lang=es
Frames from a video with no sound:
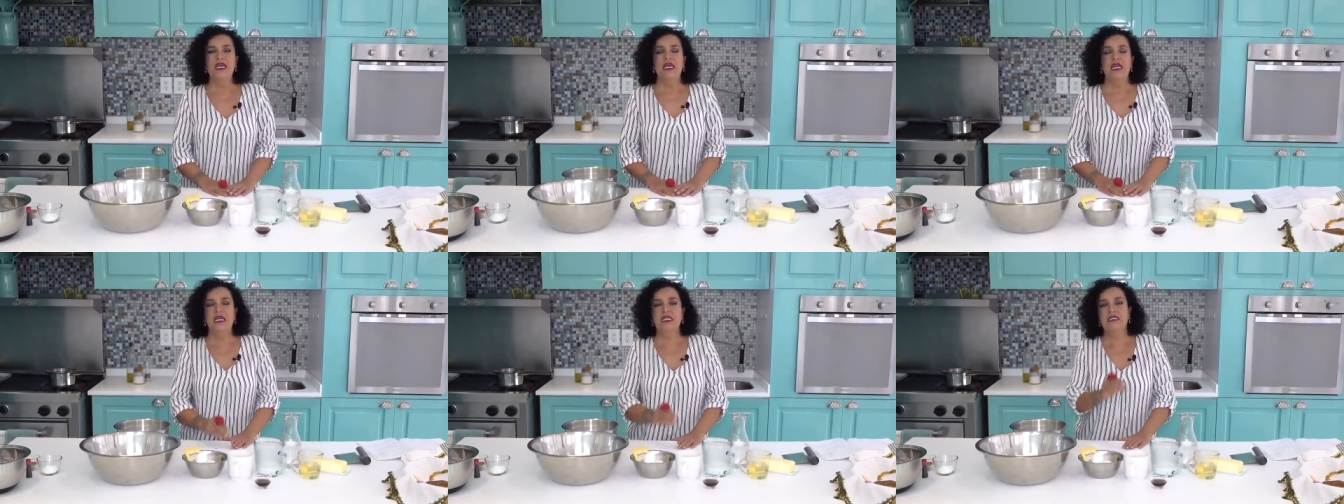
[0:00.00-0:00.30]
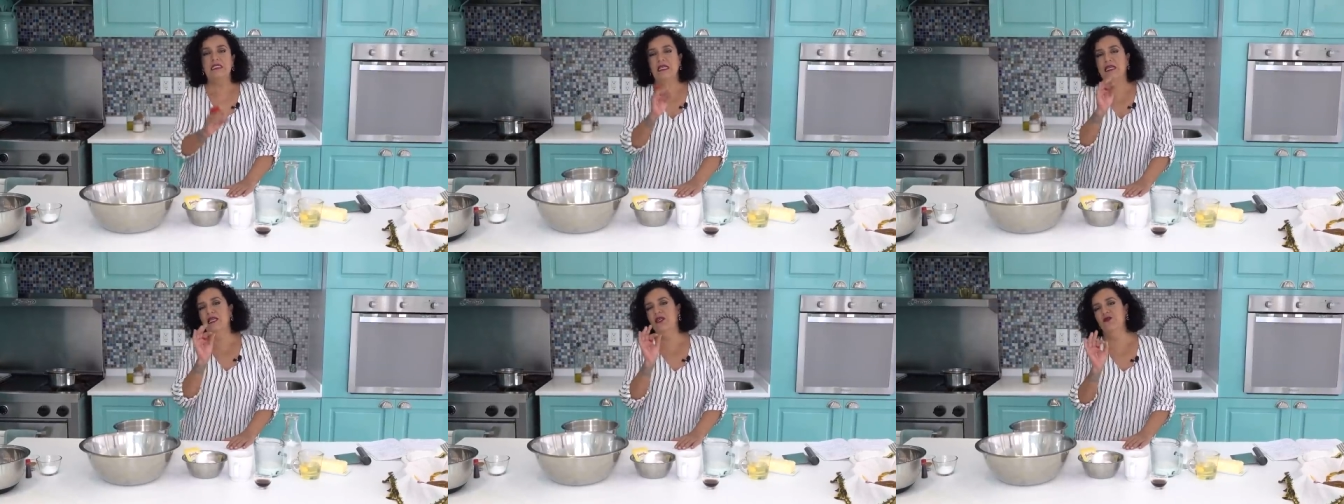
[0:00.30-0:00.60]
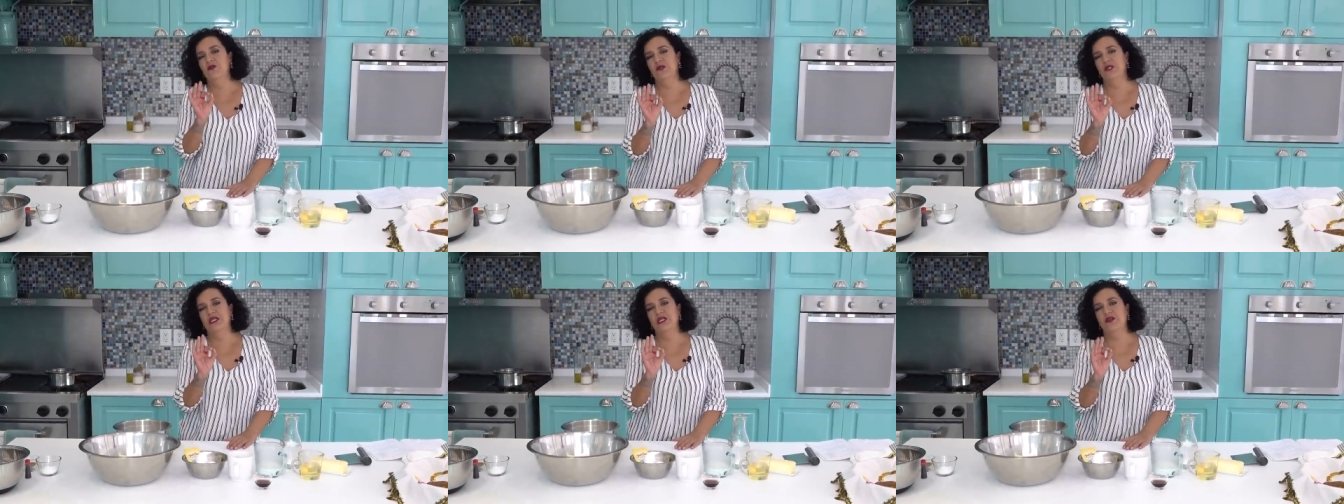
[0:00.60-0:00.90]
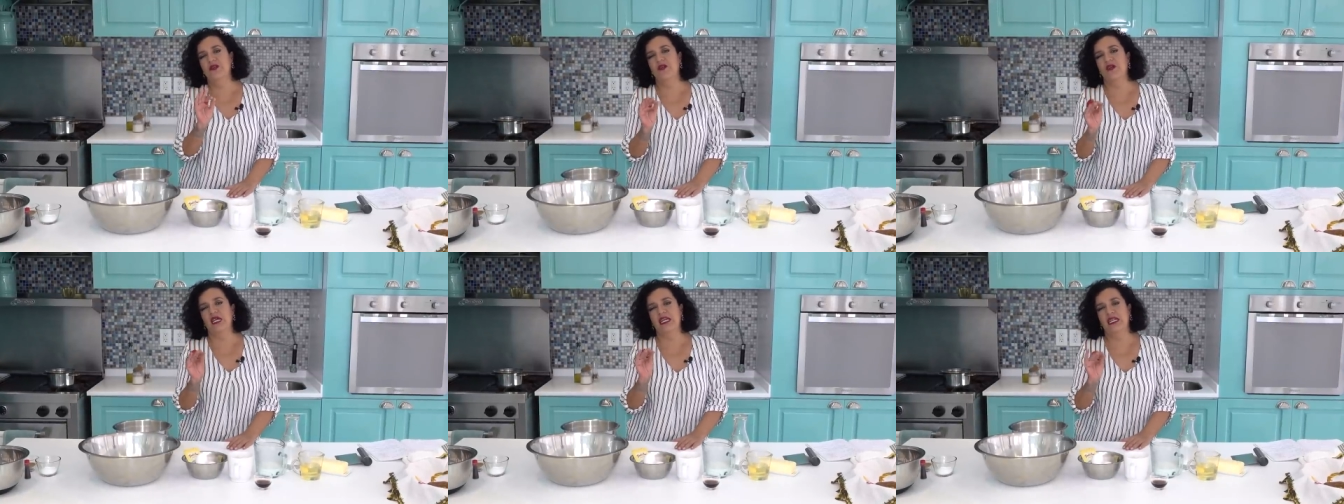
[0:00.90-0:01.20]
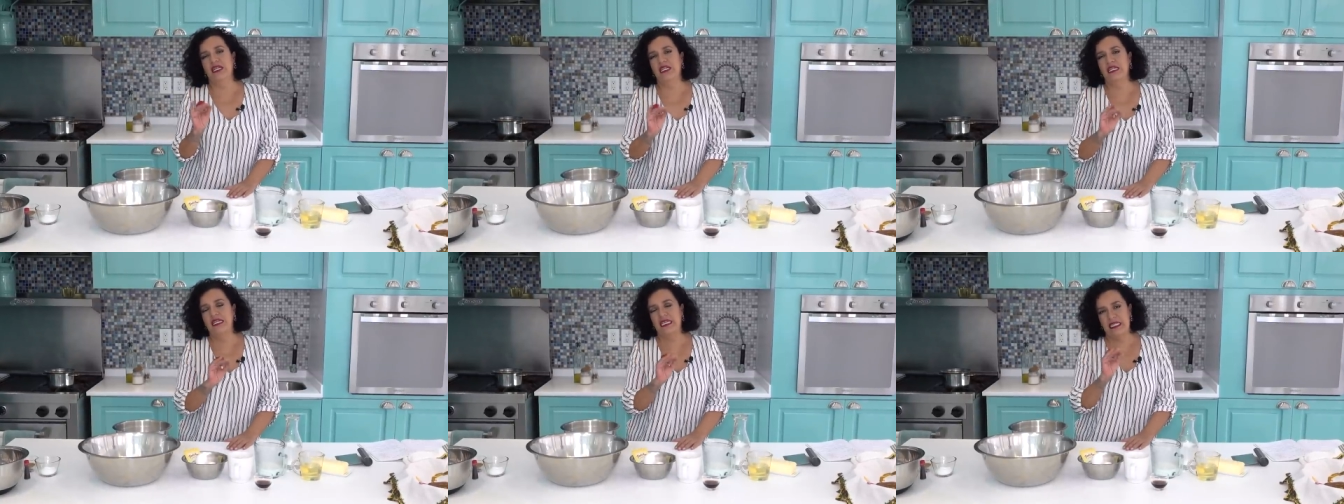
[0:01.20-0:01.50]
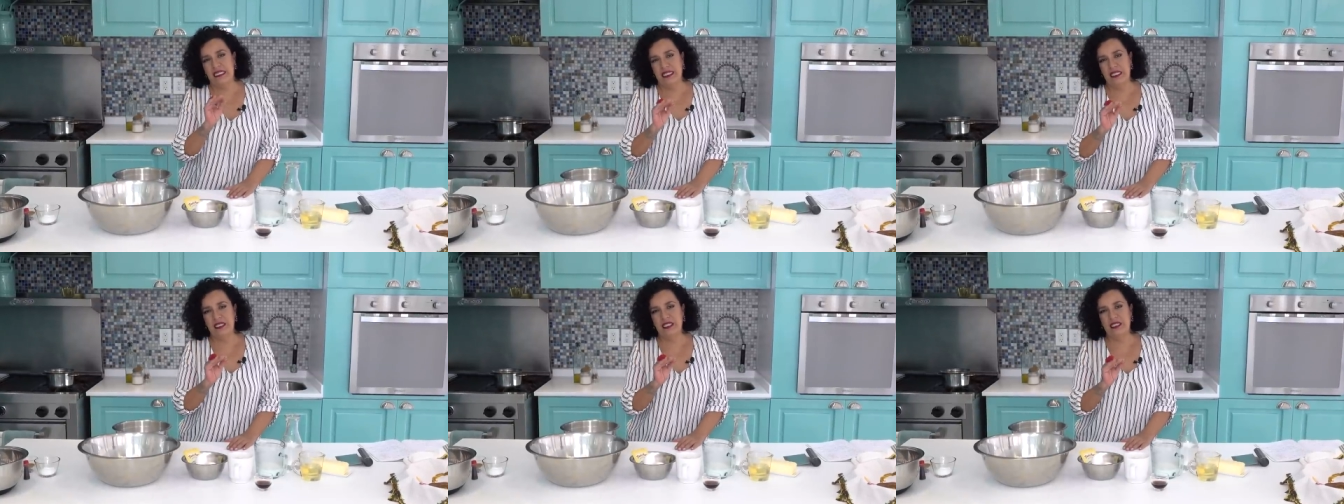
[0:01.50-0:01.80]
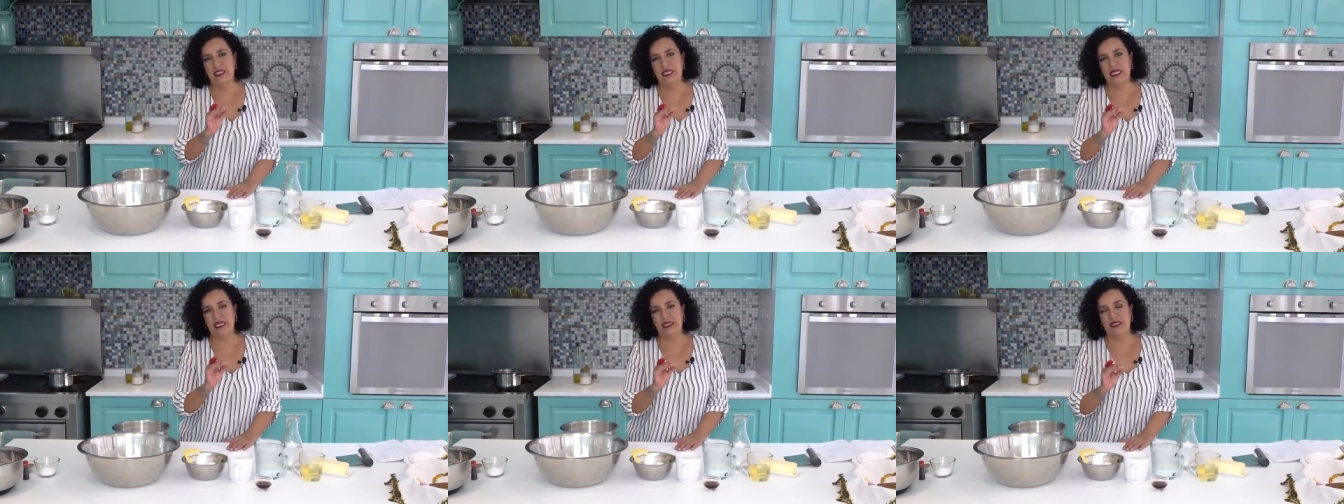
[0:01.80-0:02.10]
Es el único canal que tiene
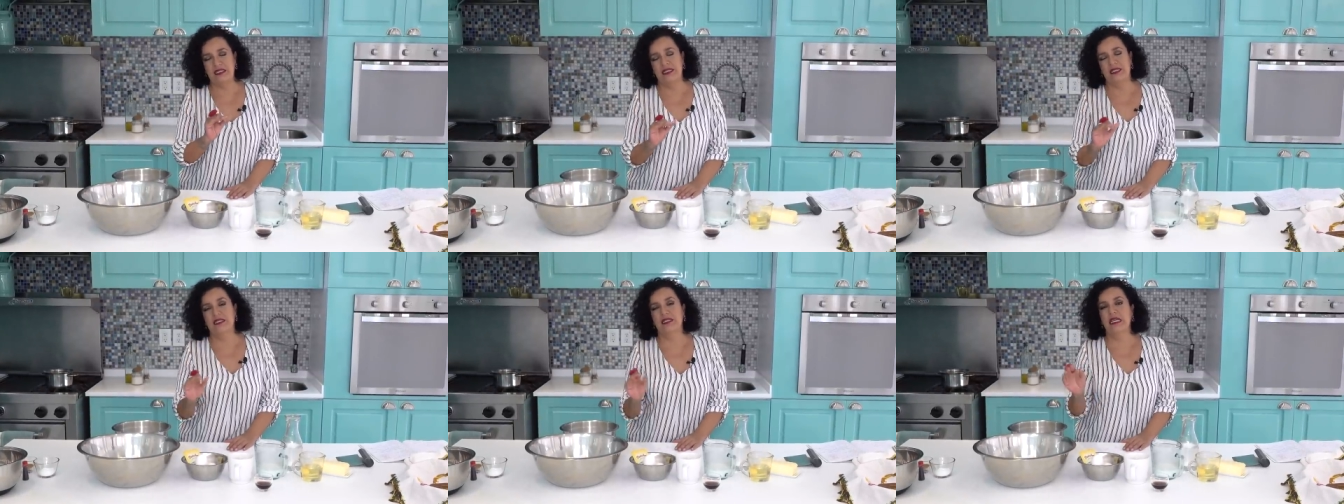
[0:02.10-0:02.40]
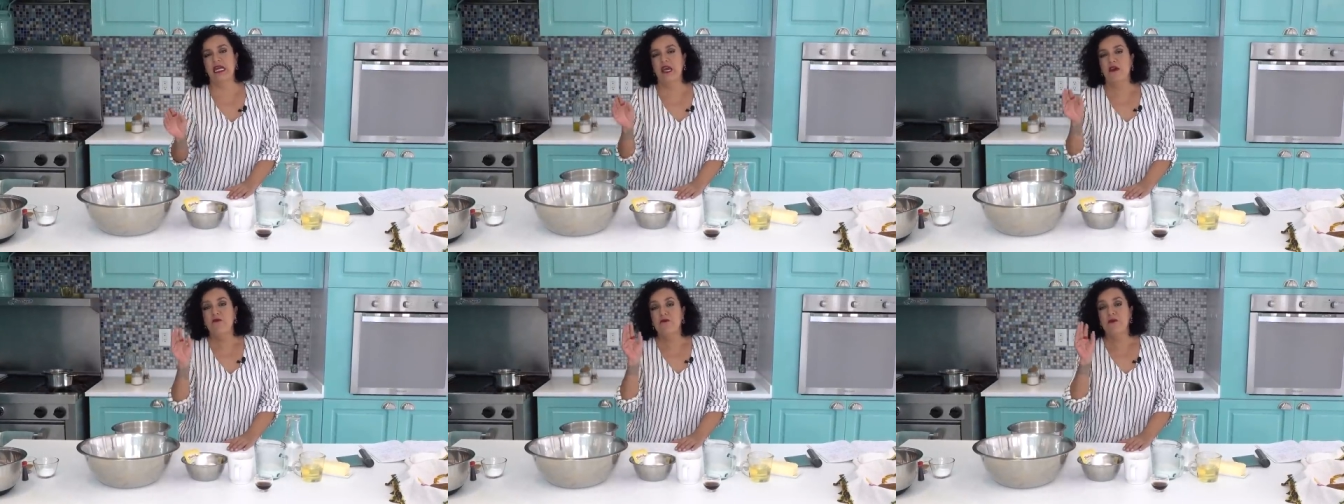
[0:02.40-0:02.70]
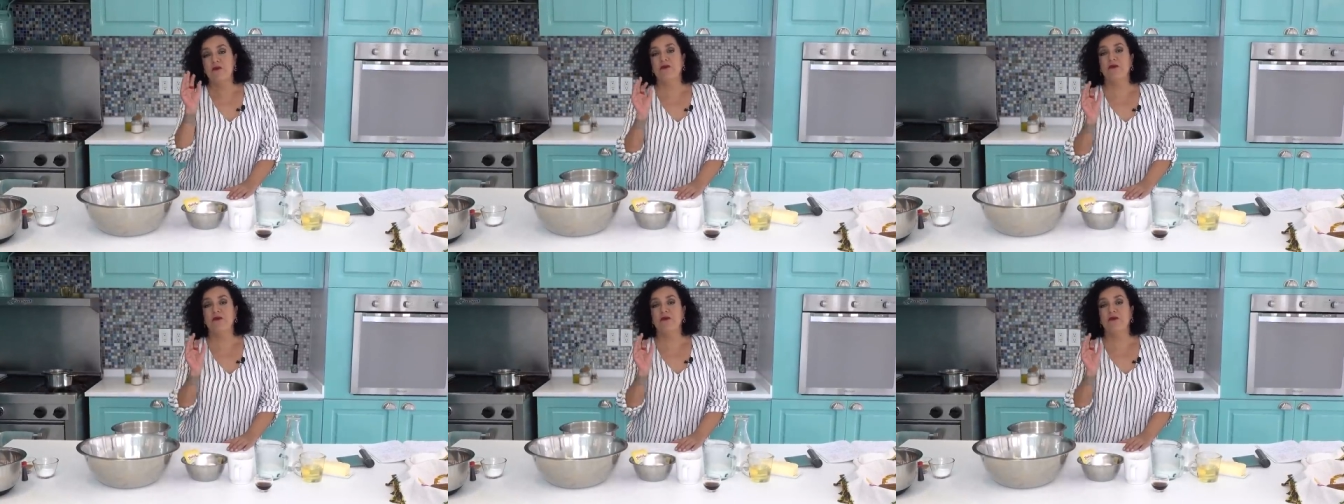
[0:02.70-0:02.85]
esta receta,